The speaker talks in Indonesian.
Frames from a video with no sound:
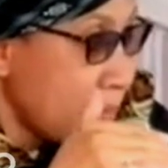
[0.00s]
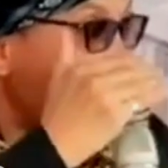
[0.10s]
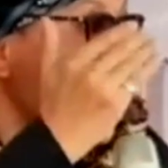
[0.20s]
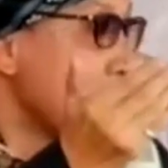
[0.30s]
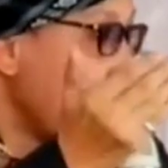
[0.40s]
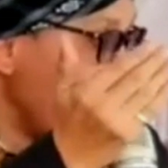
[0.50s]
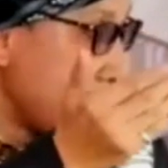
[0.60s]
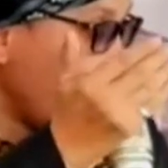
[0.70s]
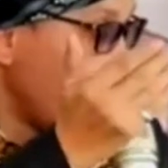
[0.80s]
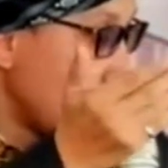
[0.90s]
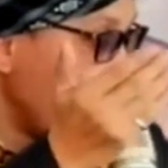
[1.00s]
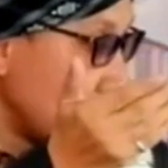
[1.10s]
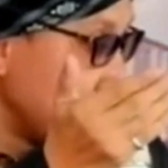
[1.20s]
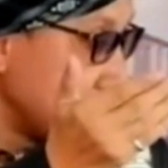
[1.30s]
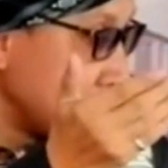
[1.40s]
kepada siapa kita
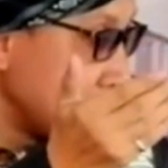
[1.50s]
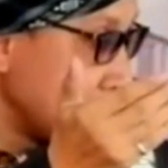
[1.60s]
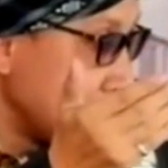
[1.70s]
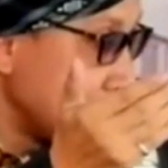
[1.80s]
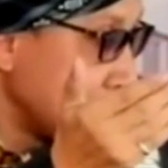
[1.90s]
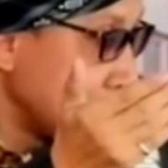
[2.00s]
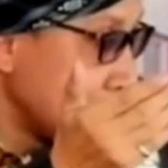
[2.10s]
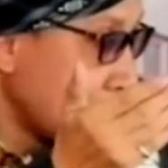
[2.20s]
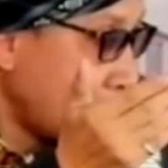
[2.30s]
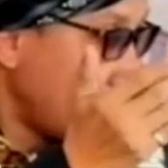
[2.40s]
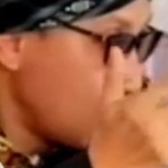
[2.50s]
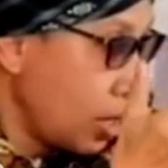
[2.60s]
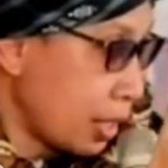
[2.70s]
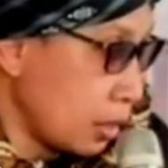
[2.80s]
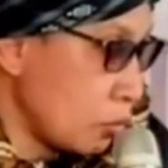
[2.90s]
berguru. Kalau
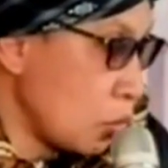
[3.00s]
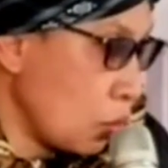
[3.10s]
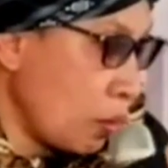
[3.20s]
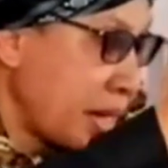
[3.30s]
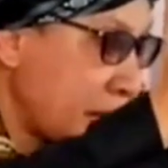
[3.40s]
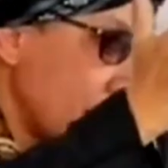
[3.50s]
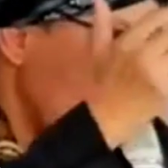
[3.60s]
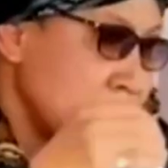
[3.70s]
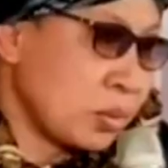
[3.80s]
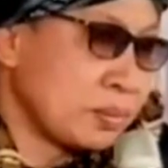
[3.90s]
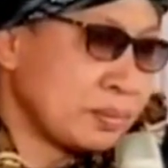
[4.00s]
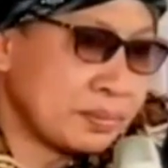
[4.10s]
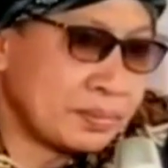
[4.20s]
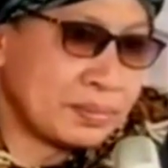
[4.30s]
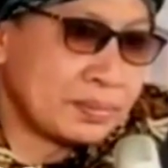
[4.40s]
sudah ketemu guru, pegangi guru
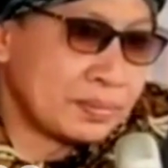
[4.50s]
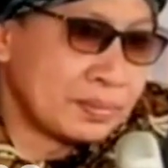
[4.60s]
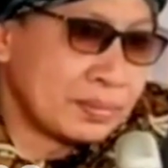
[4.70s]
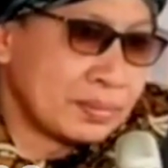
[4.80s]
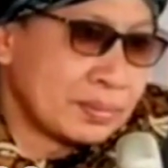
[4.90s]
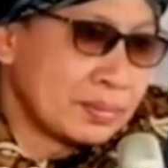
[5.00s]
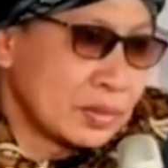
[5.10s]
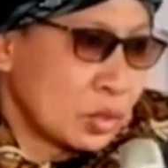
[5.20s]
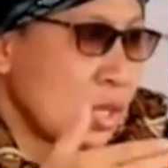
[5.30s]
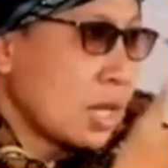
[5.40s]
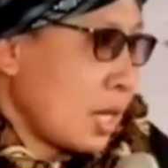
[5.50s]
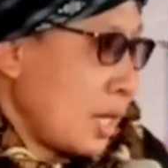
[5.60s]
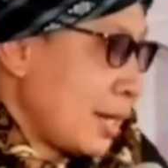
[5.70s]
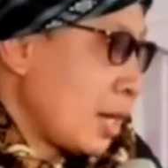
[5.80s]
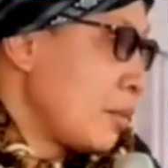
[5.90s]
sudah
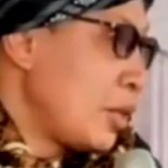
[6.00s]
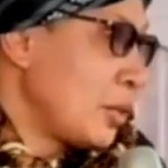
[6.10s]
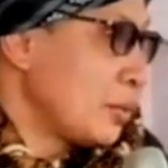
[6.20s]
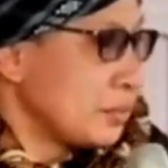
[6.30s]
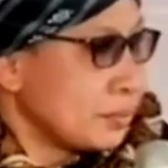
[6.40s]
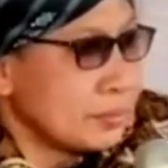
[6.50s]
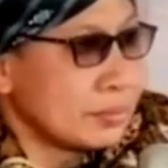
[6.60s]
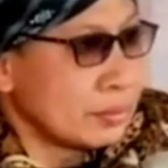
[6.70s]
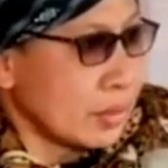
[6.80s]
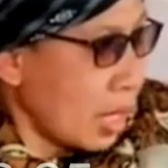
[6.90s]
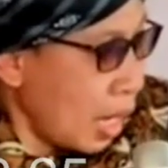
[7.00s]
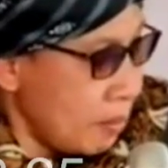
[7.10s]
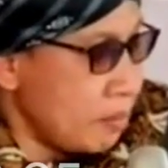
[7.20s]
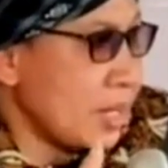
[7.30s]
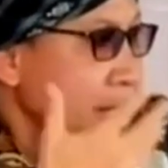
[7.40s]
kenal dengan beliau
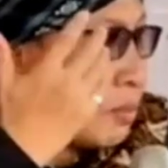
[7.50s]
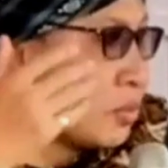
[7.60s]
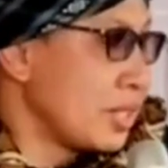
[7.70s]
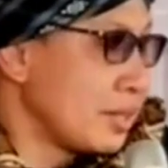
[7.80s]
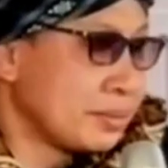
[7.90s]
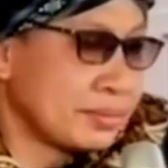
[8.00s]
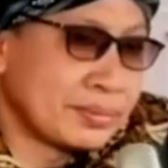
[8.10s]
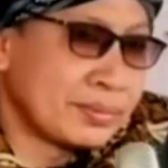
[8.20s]
ambil ilmunya